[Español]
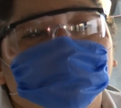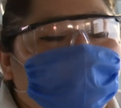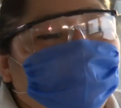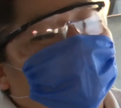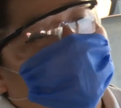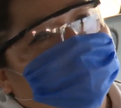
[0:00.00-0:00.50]

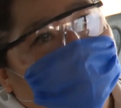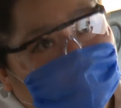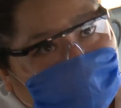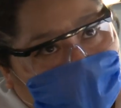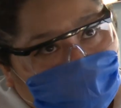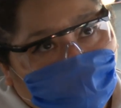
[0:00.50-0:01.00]
El que les han
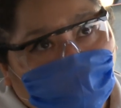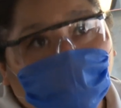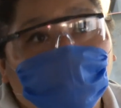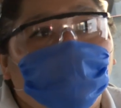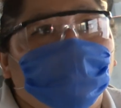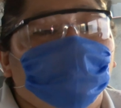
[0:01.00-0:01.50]
tirado
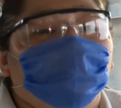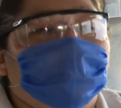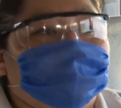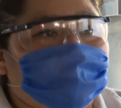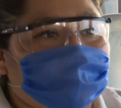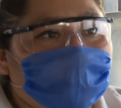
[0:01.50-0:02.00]
cloro,
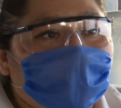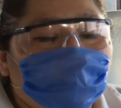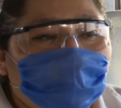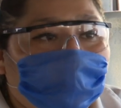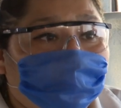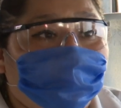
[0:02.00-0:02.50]
les han
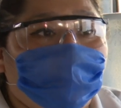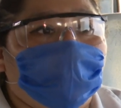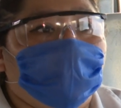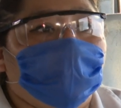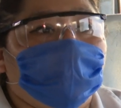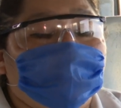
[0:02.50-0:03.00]
tirado
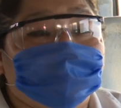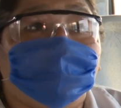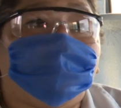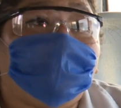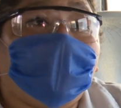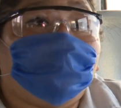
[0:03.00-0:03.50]
café, les
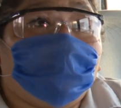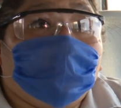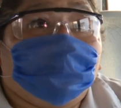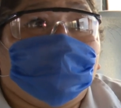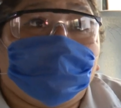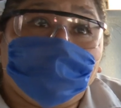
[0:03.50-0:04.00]
han tirado
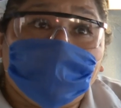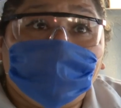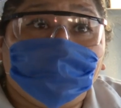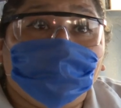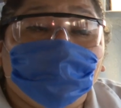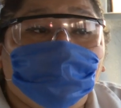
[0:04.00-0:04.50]
agua
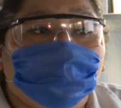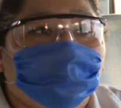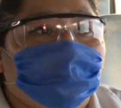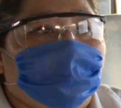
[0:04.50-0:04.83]
hirviendo,